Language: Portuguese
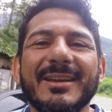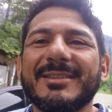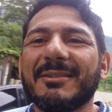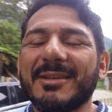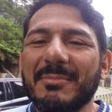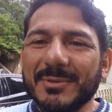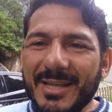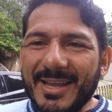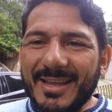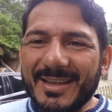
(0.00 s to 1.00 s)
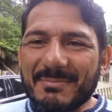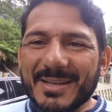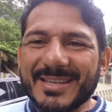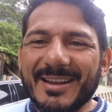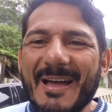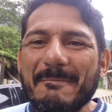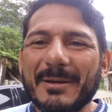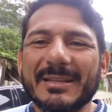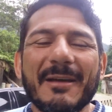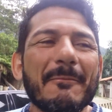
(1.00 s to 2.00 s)
Então quem puder passar lá
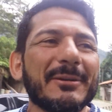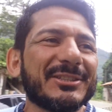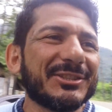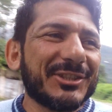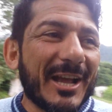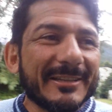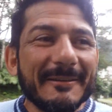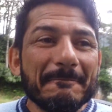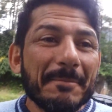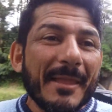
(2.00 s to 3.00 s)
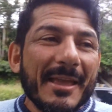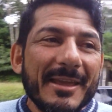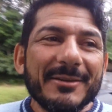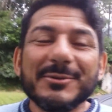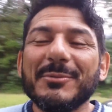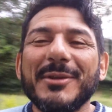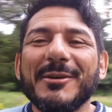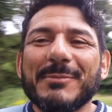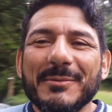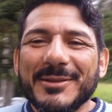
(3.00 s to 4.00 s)
para dar uma prestigiada e no
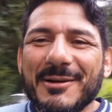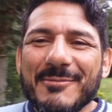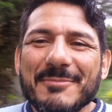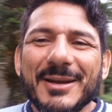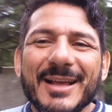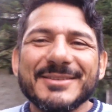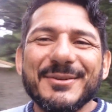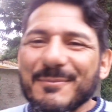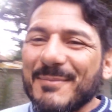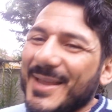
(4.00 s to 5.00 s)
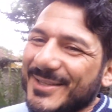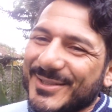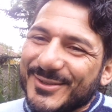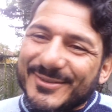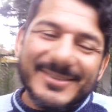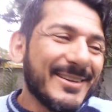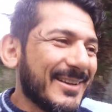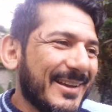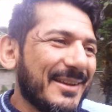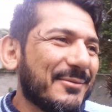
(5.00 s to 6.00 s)
domingo para me dar um abraço e um beijo
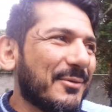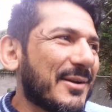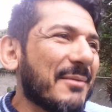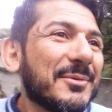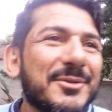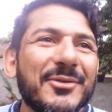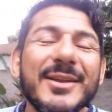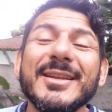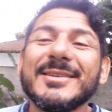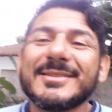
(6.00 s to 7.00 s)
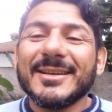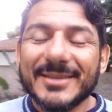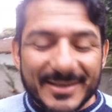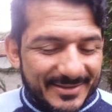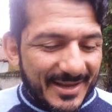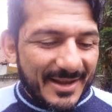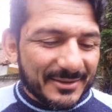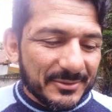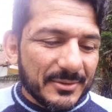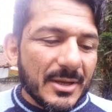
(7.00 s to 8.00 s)
eu vou ficar muito feliz, tá
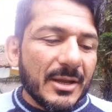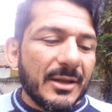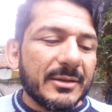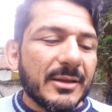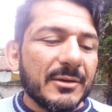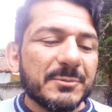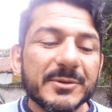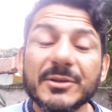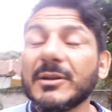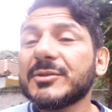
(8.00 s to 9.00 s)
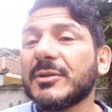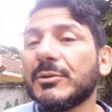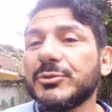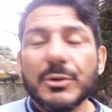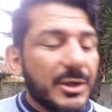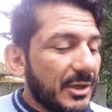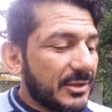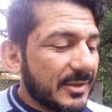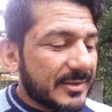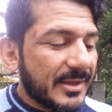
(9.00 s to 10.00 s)
certo? Então, a Exposição Nacional de
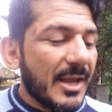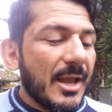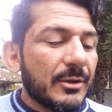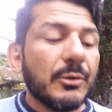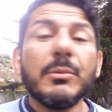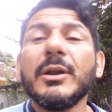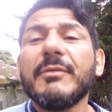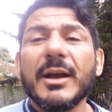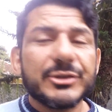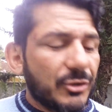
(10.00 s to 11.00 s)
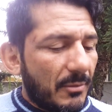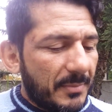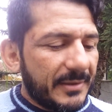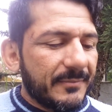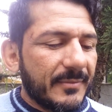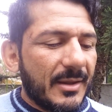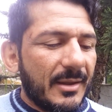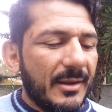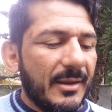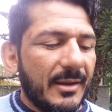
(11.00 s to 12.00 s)
Orquídeas no Boulevard Shopping.
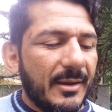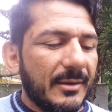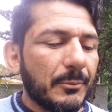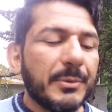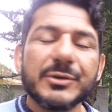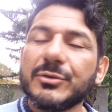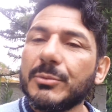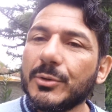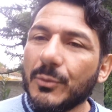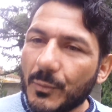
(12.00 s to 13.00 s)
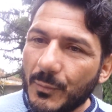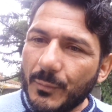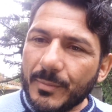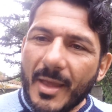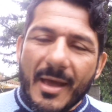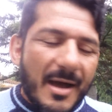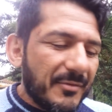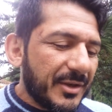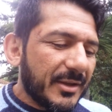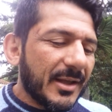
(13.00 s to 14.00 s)
É, no piso número 1,
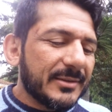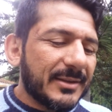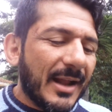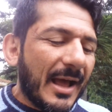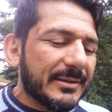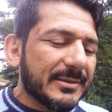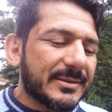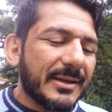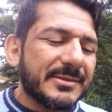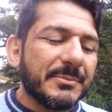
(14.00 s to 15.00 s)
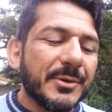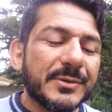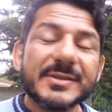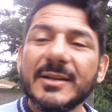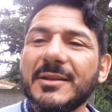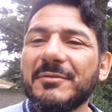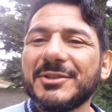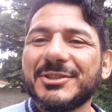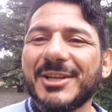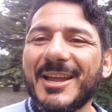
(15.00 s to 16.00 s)
Avenida Andradas, 3000, Santa
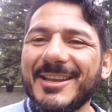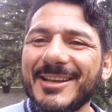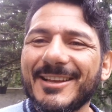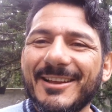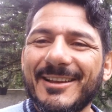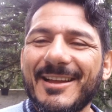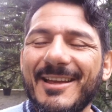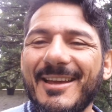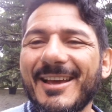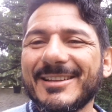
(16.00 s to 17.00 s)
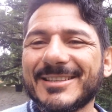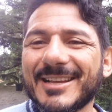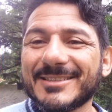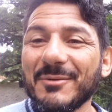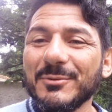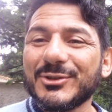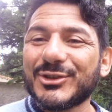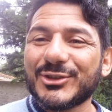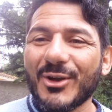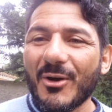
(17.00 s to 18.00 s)
Evigênia, é, realização
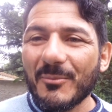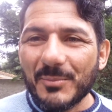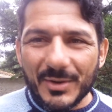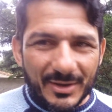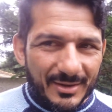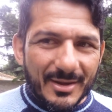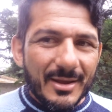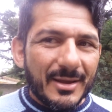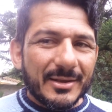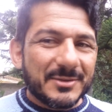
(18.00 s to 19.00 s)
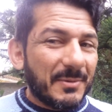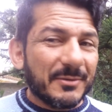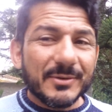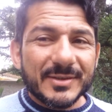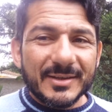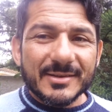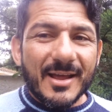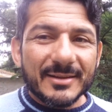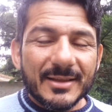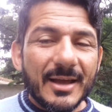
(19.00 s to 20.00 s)
Sobe. Espero vocês
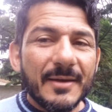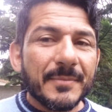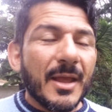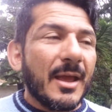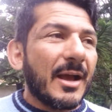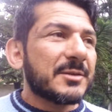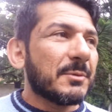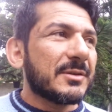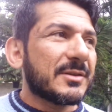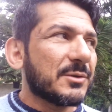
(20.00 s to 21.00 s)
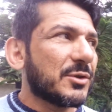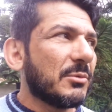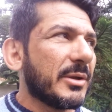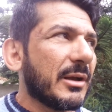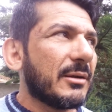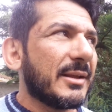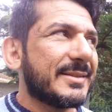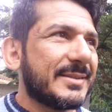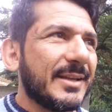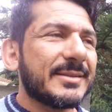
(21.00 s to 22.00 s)
lá, tá? A exposição, se eu não me engano, é
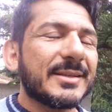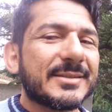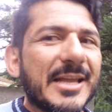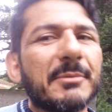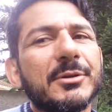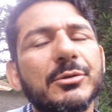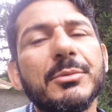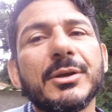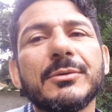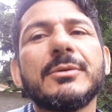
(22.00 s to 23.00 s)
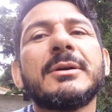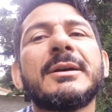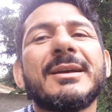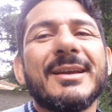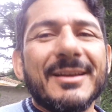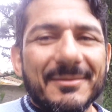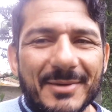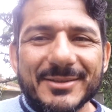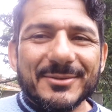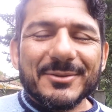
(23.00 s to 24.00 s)
sexta, sábado e domingo.
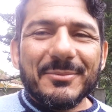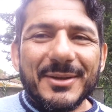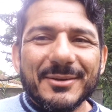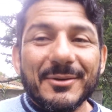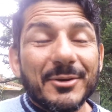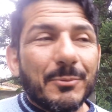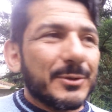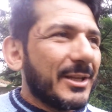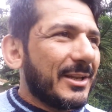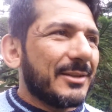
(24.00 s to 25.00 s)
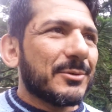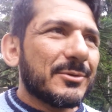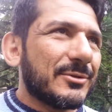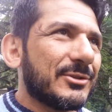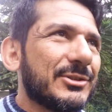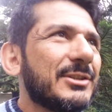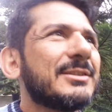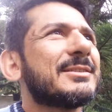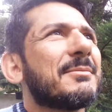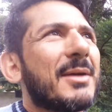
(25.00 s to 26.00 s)
Mas no domingo eu não poderei ir todos os
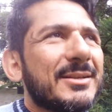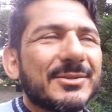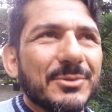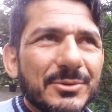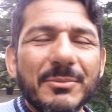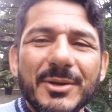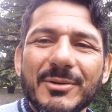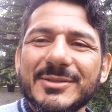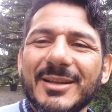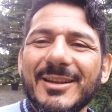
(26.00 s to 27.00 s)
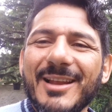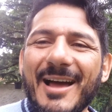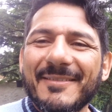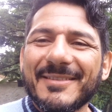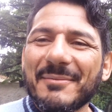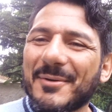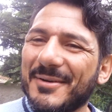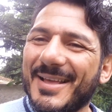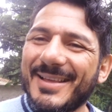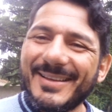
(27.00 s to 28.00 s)
dias, mas no domingo eu estarei lá, tá bom?